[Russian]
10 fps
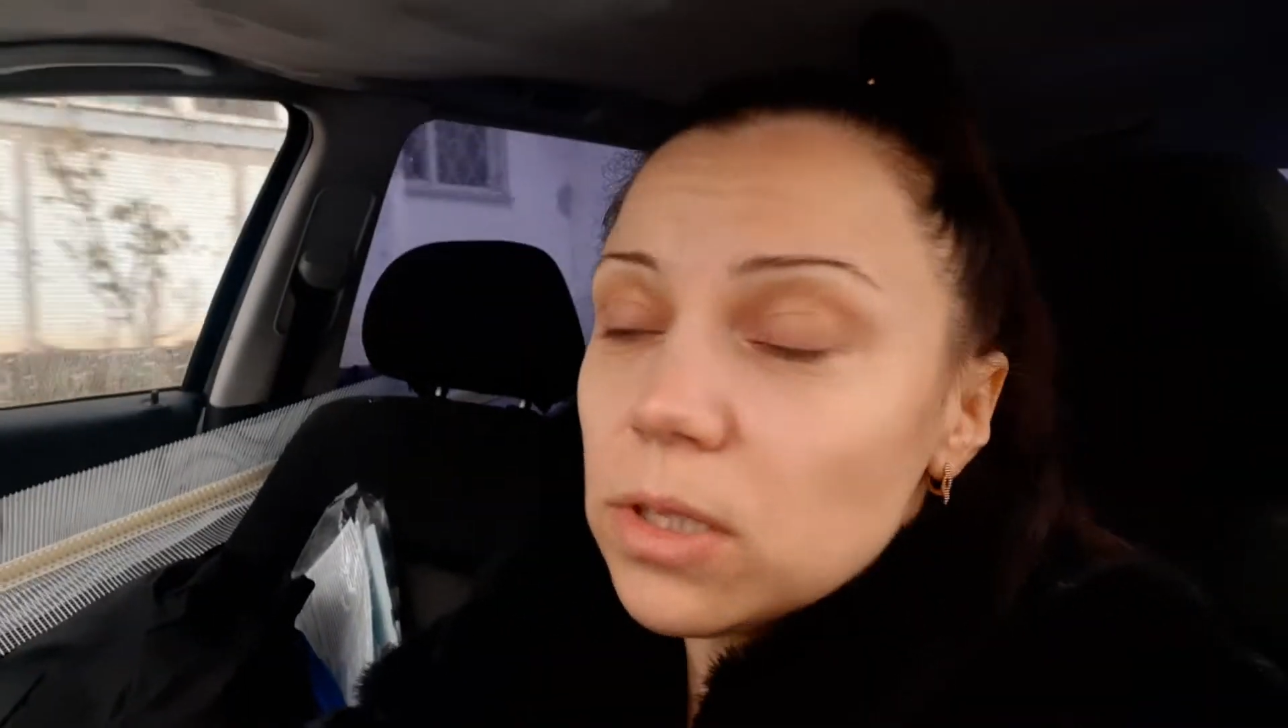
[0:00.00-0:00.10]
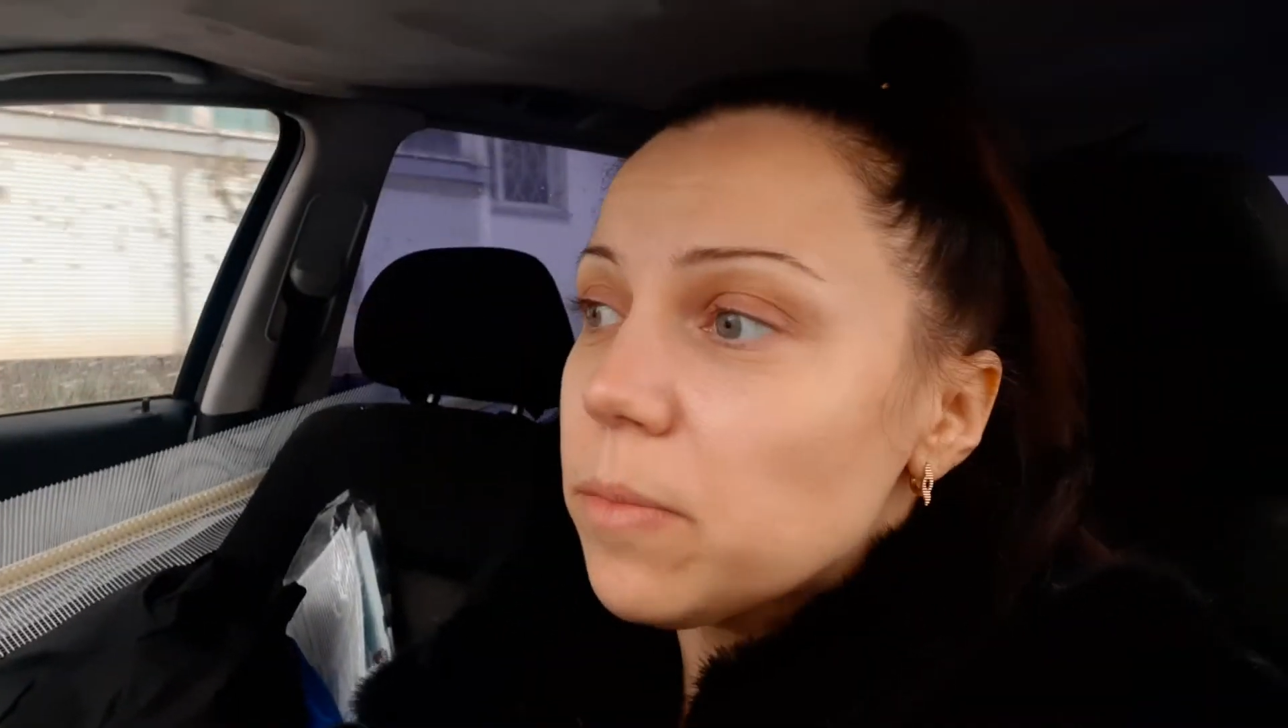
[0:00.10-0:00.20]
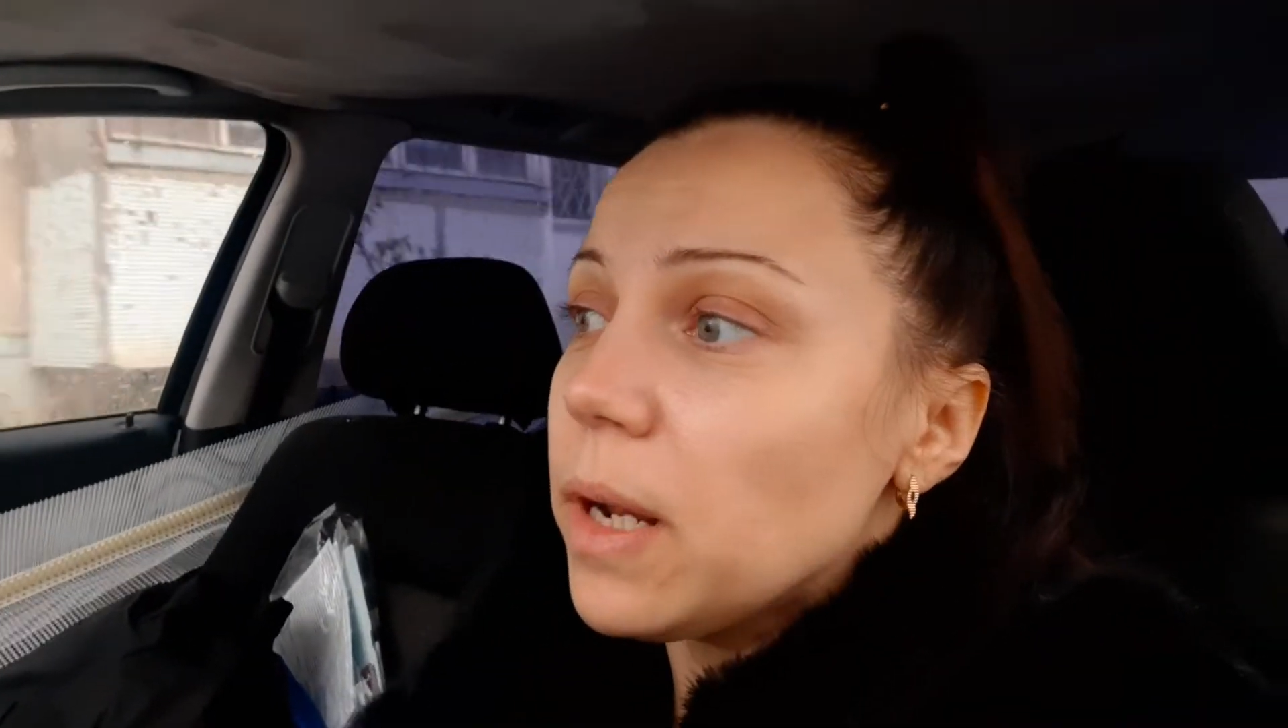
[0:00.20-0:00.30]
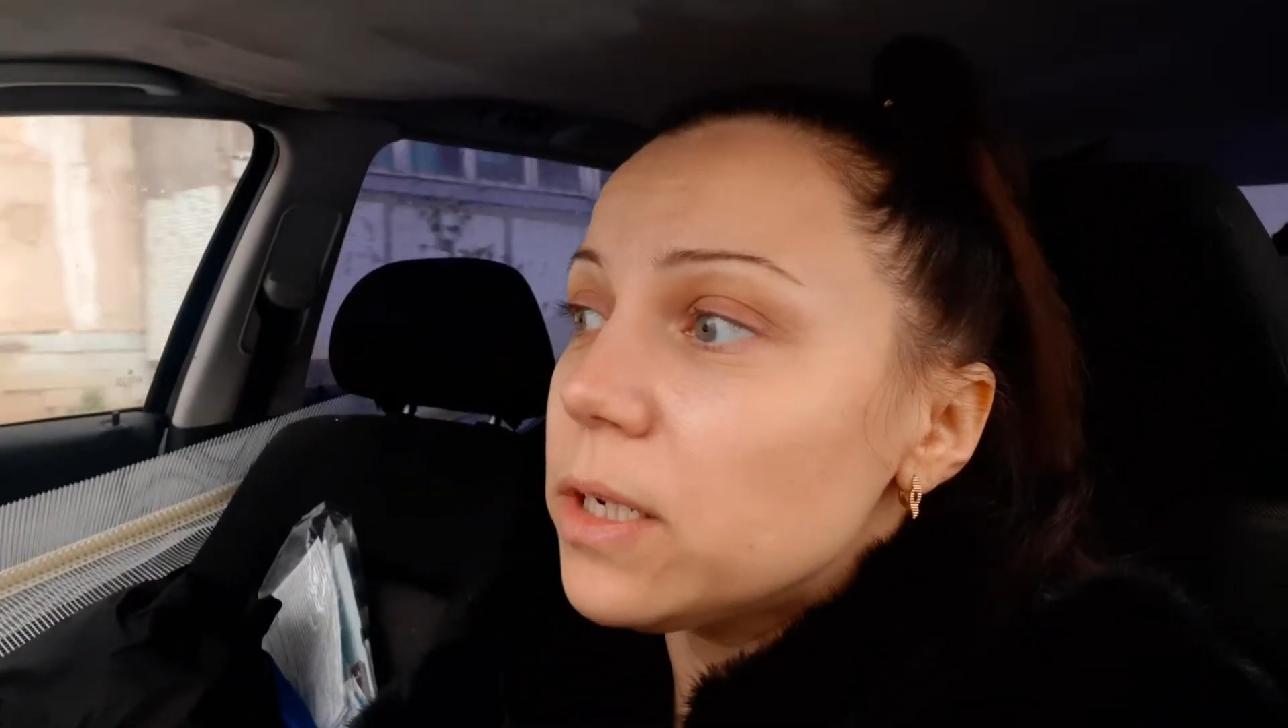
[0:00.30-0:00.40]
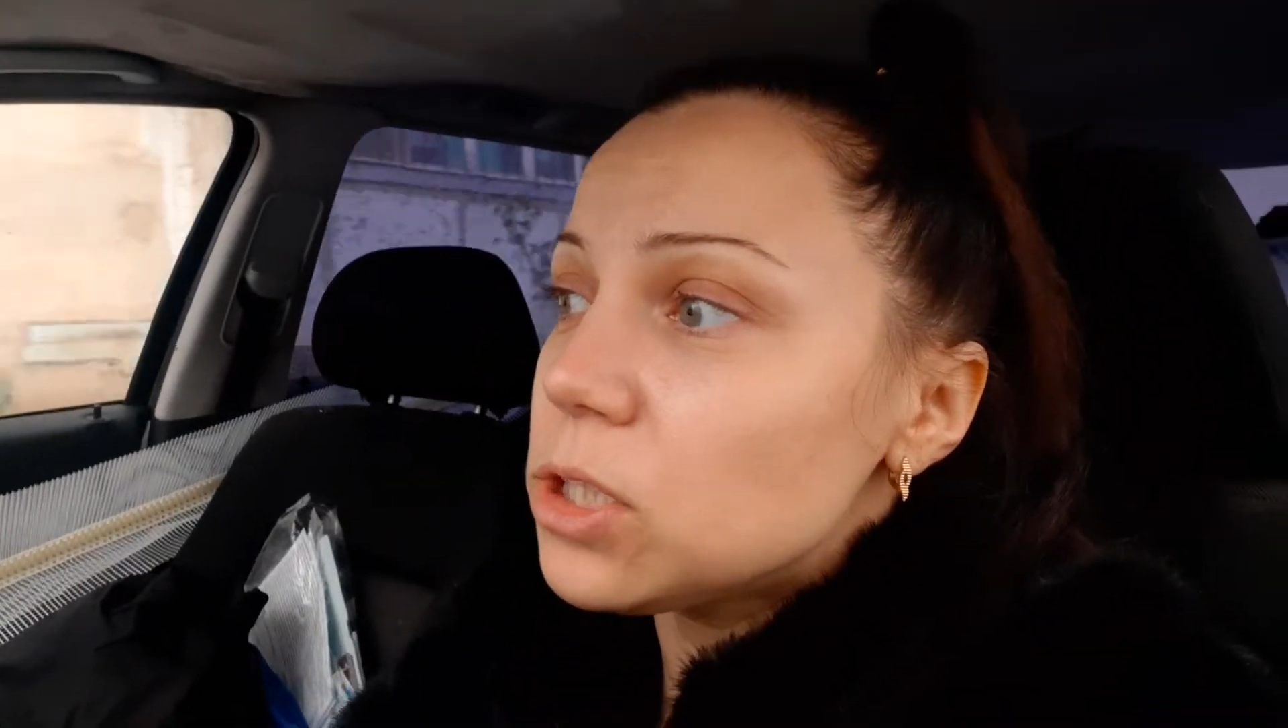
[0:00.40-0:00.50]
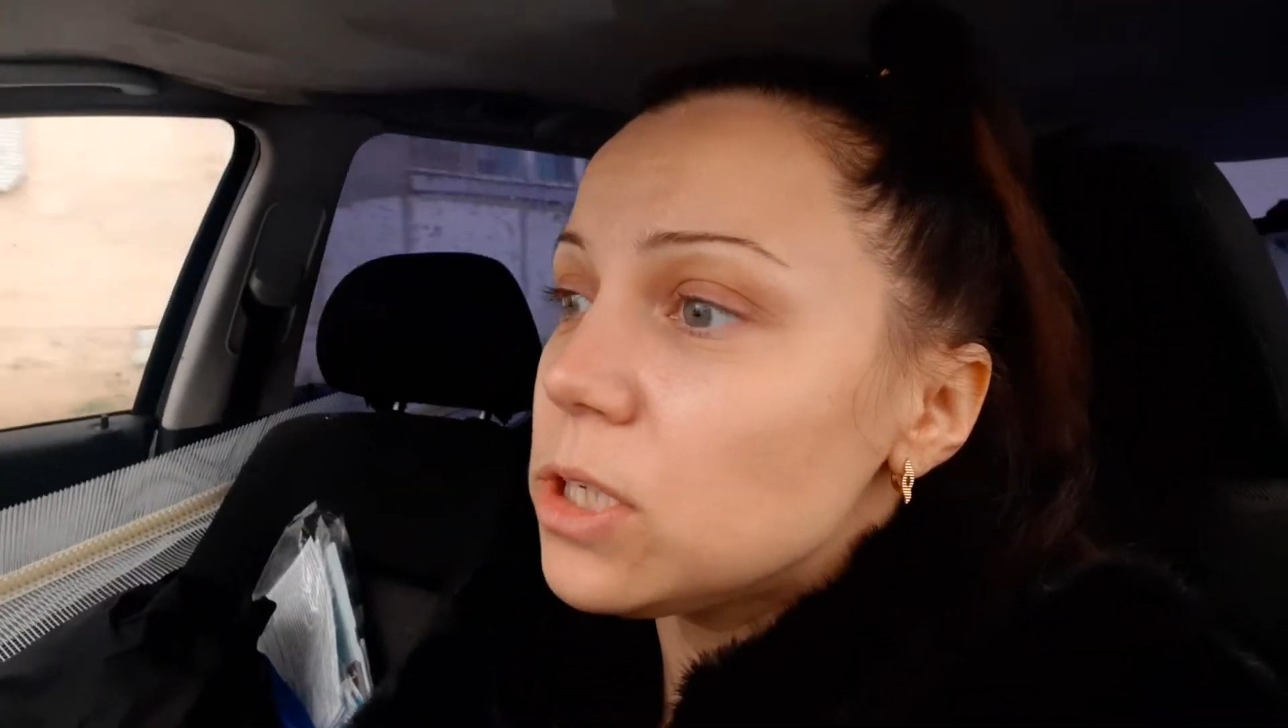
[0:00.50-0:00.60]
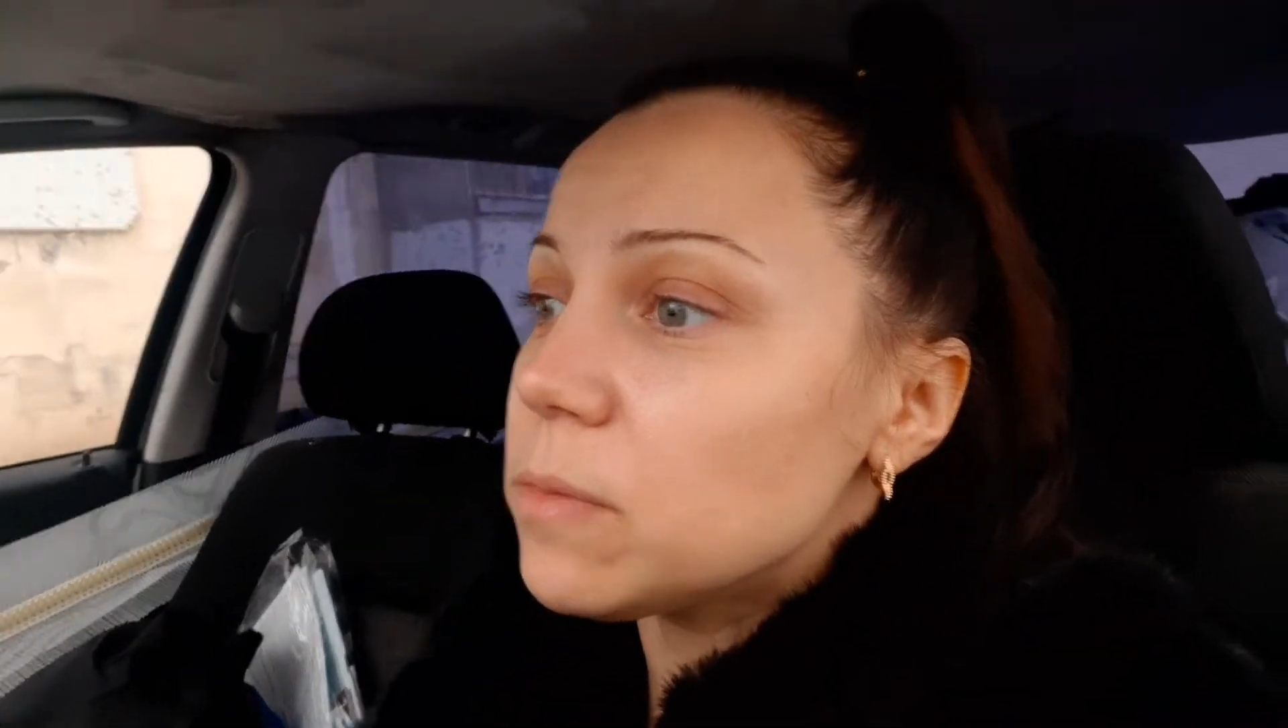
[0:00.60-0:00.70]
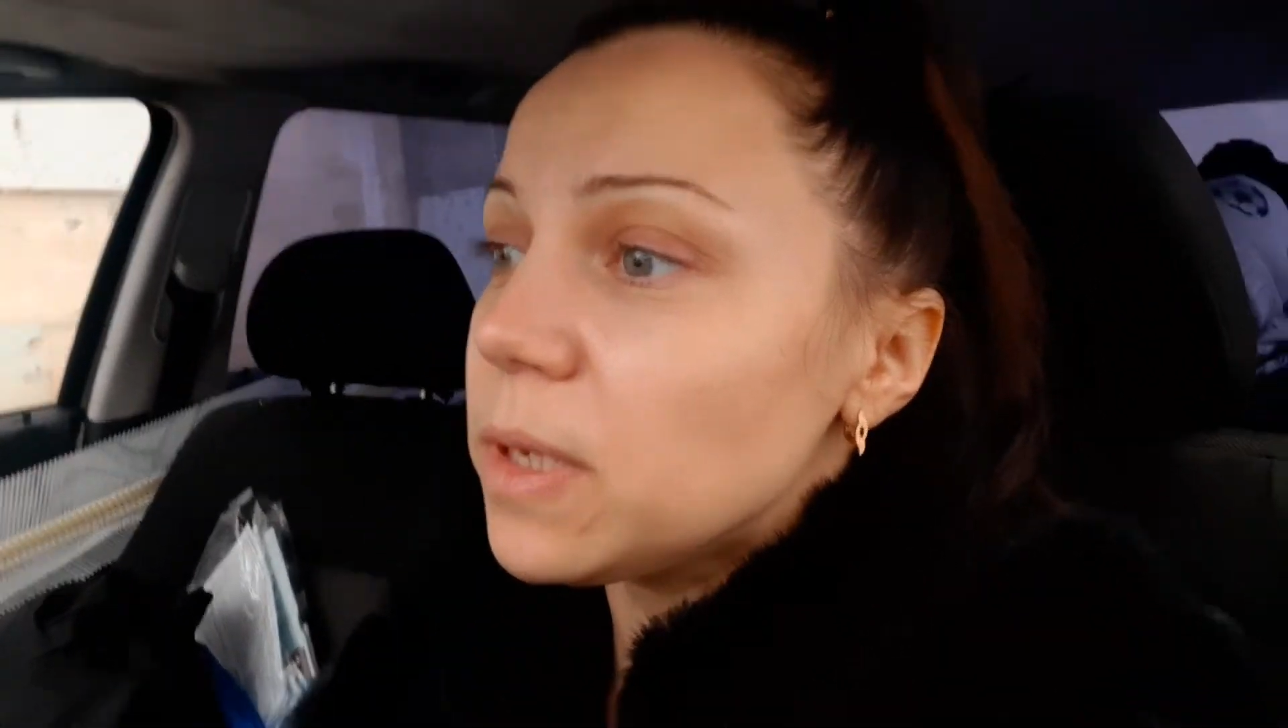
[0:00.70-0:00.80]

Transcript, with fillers: нормально, чинит.